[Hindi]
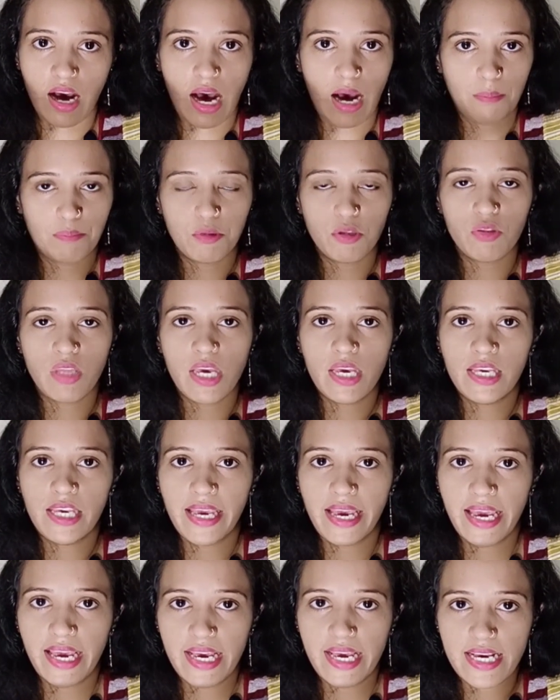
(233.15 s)
आप तो
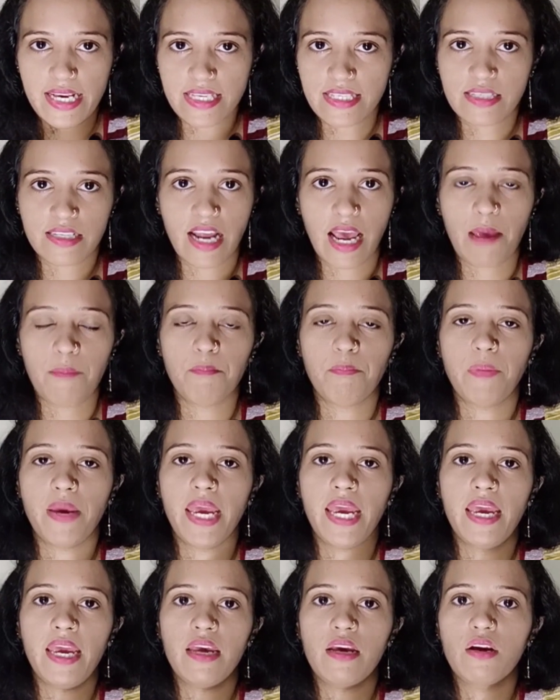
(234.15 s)
देखिए इस टाइम
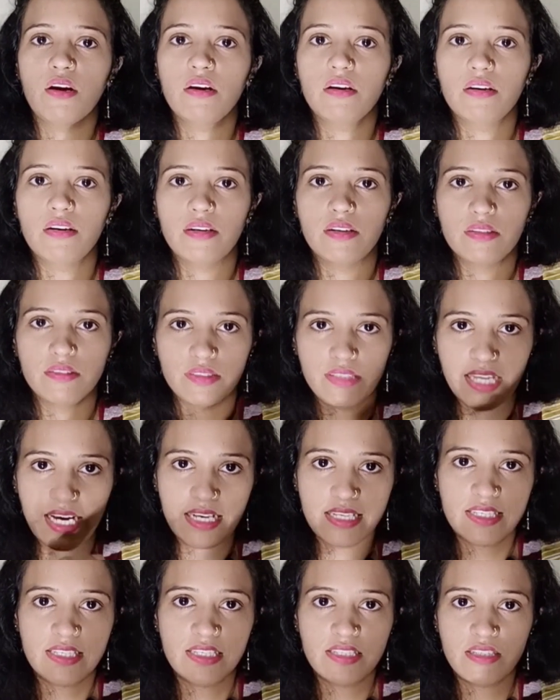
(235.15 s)
पे
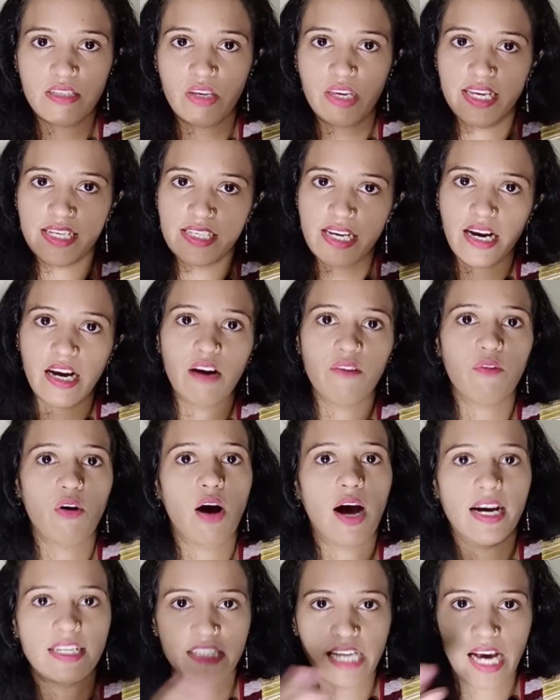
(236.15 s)
दस की जगह वो
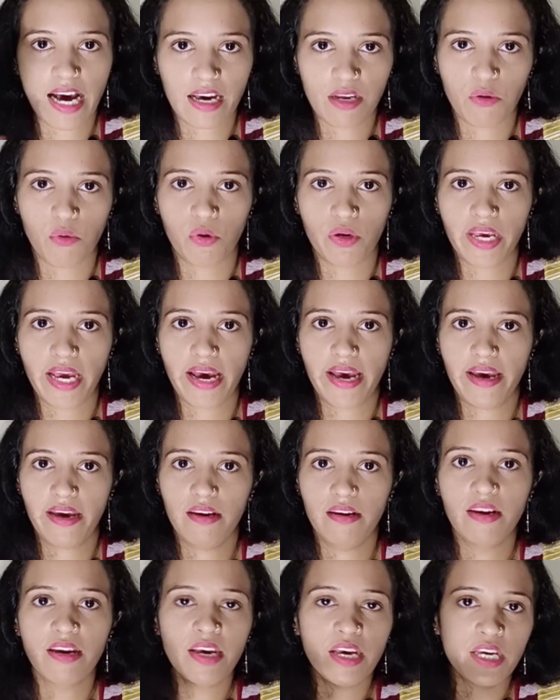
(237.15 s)
हजार हो गया
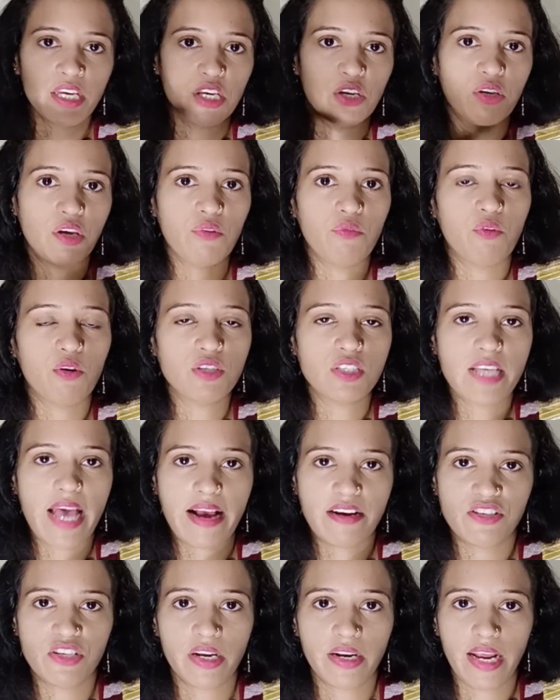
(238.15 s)
है क्योंकि वो
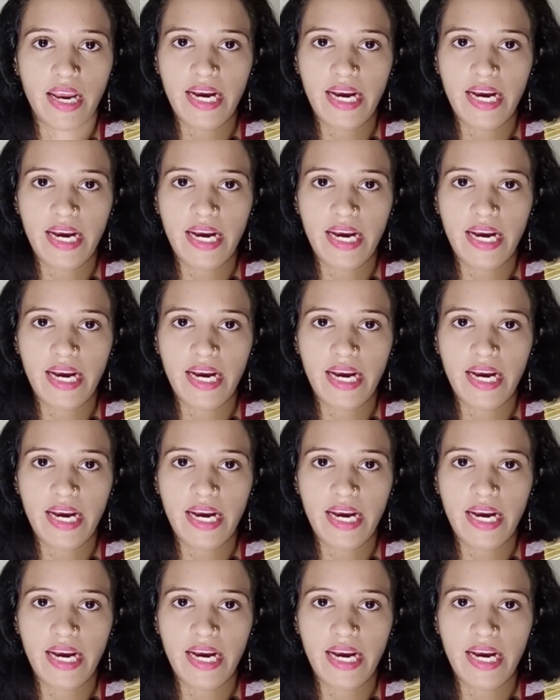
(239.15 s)
सेक्शन